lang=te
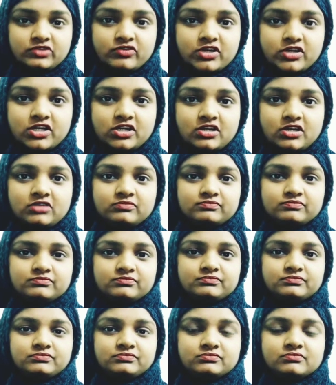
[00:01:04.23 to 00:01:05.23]
ద్వారా
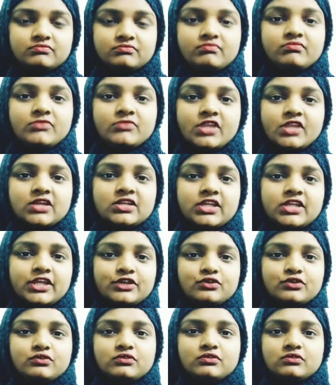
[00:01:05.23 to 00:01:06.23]

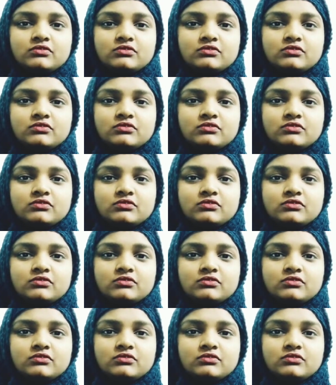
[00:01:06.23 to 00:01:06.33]
నేను